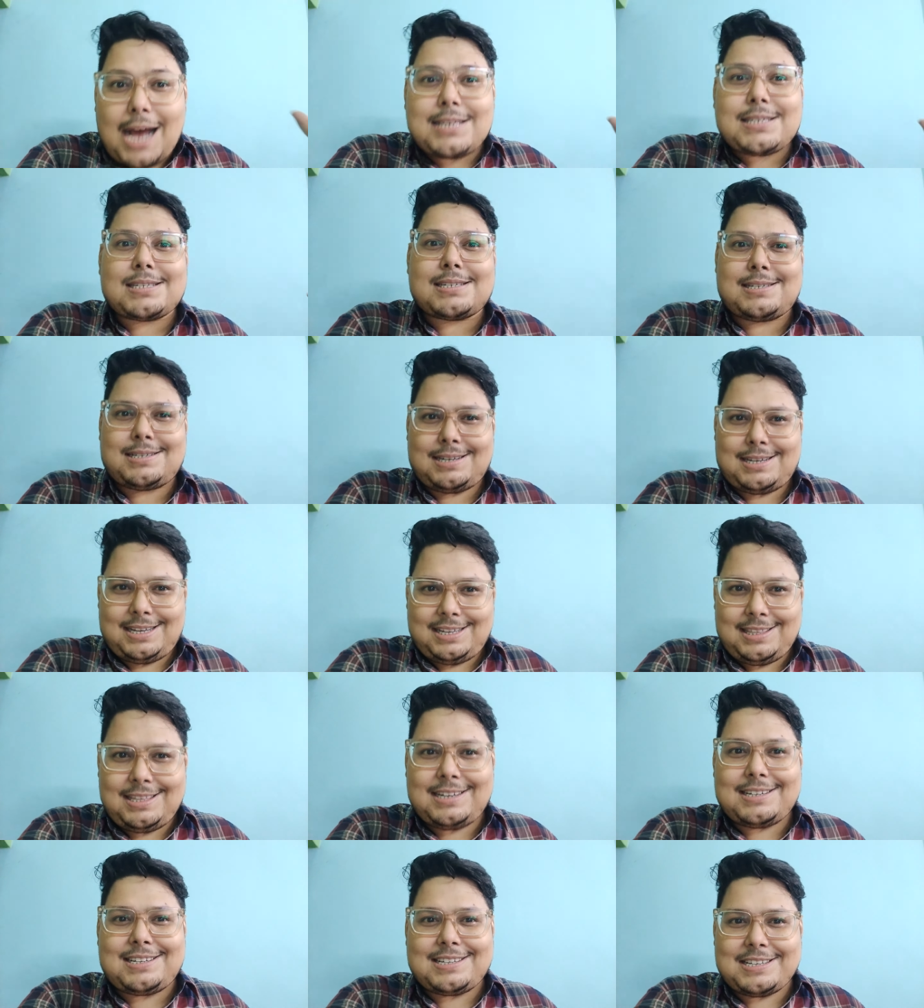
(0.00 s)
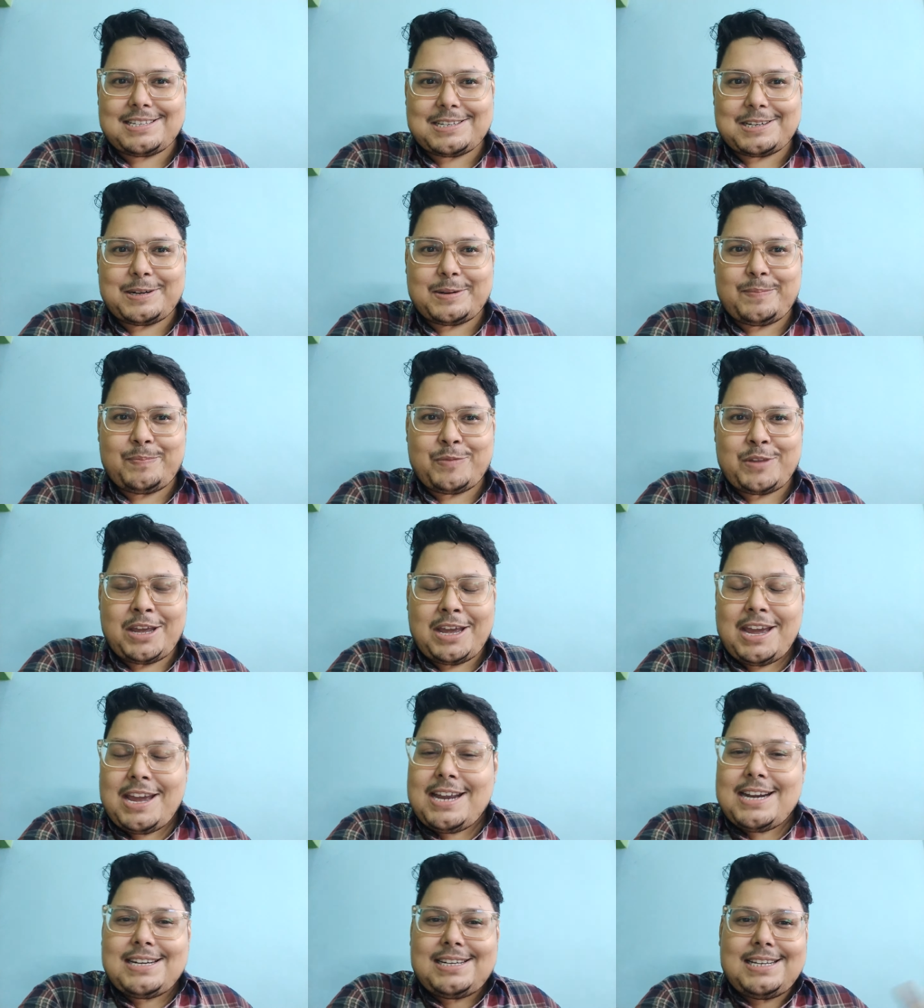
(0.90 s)
লাস্ট ইন দ্য টিজার
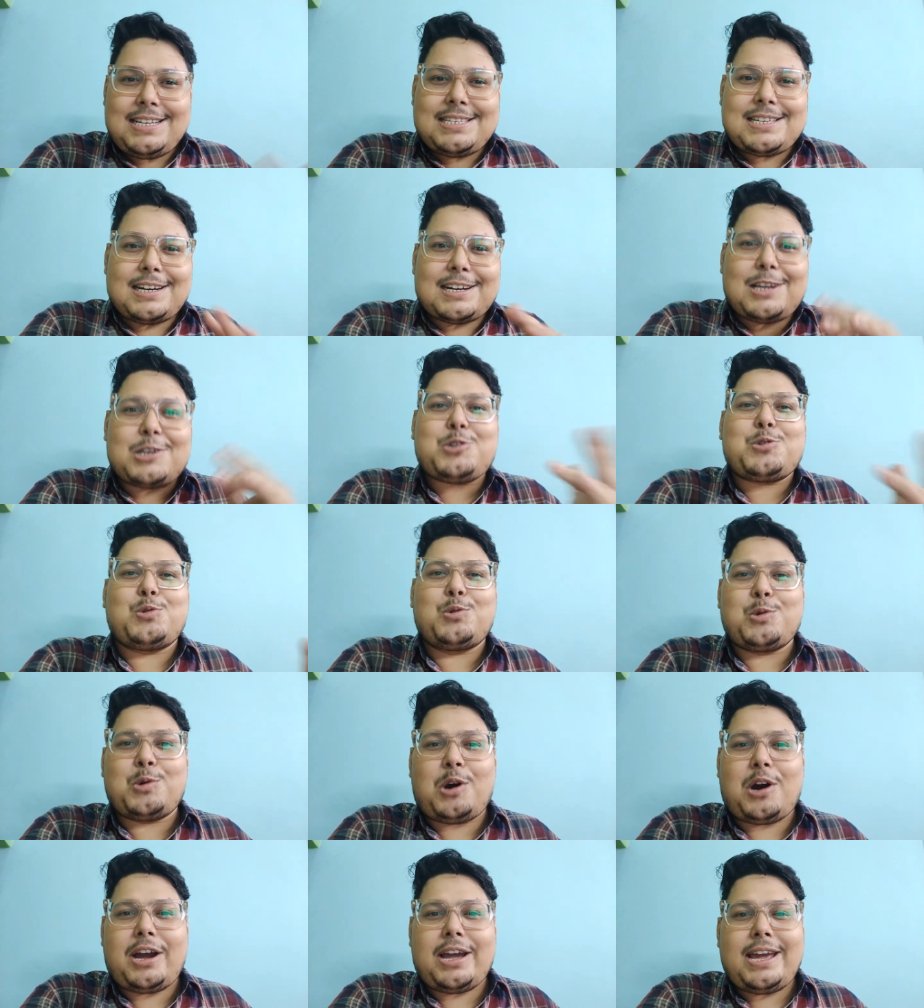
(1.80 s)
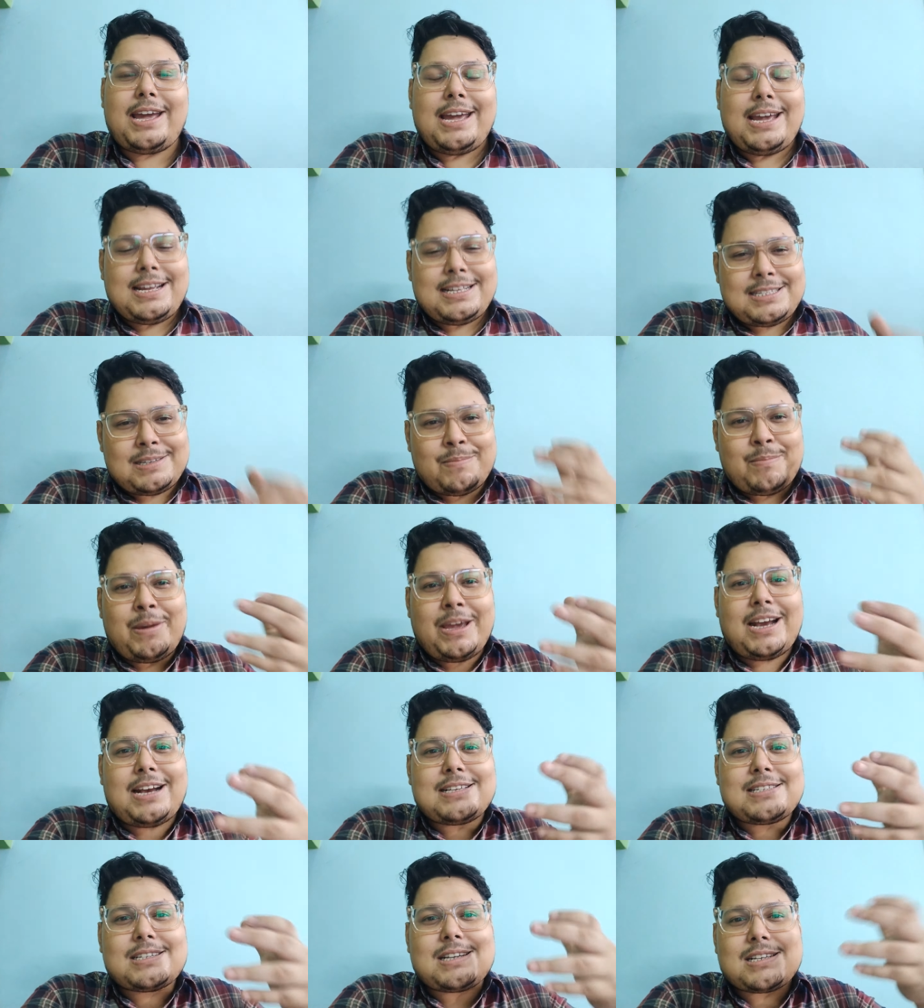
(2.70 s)
টিজারটা শুরু হয় যে
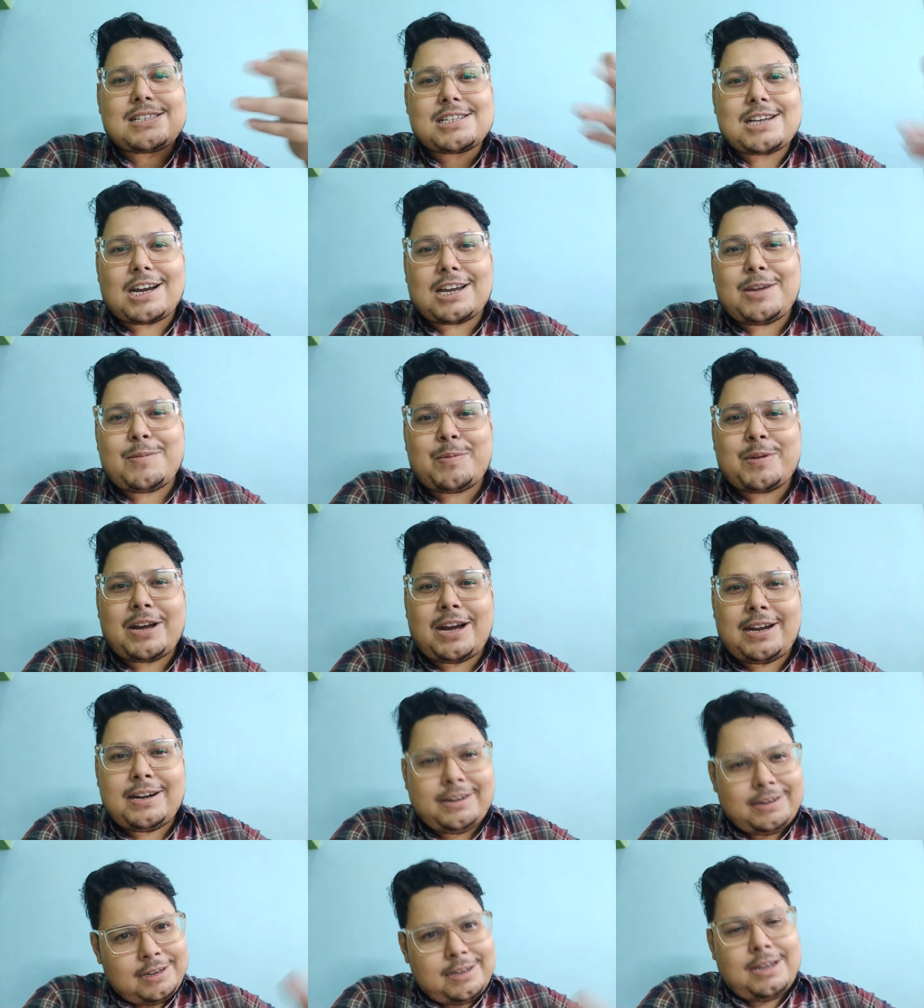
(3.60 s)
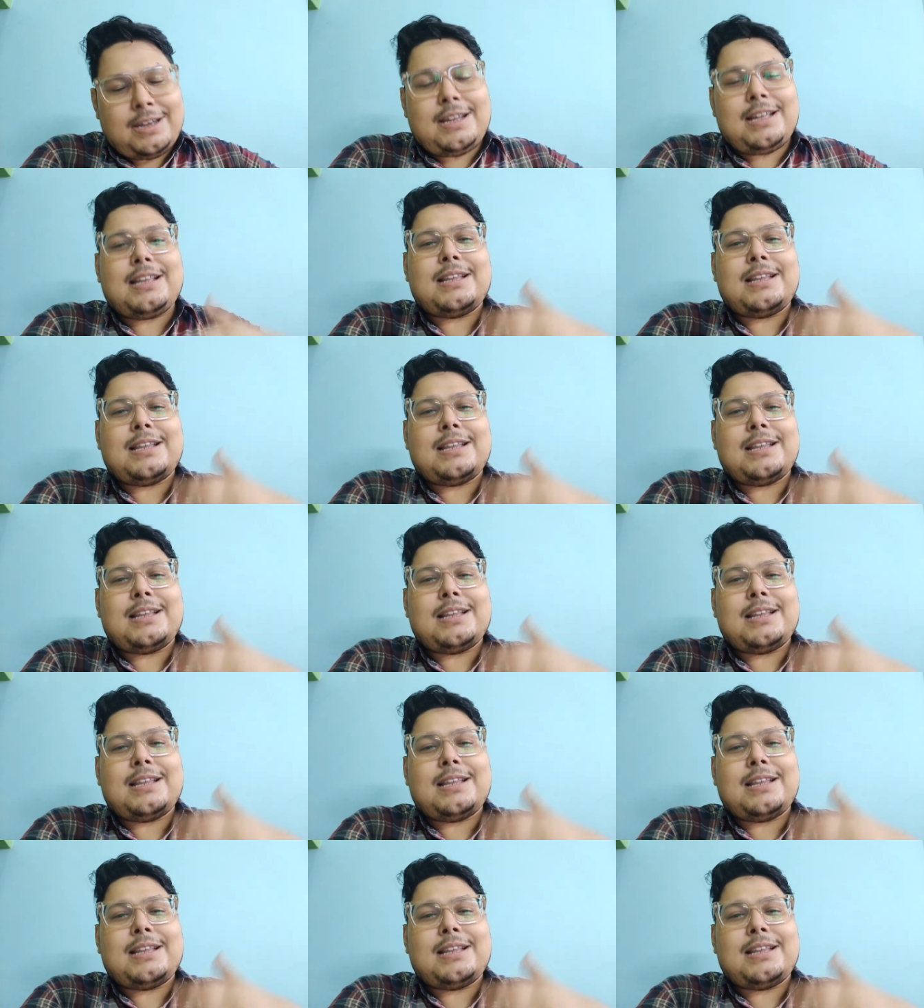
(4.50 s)
মেগাস্টার শাকিব খান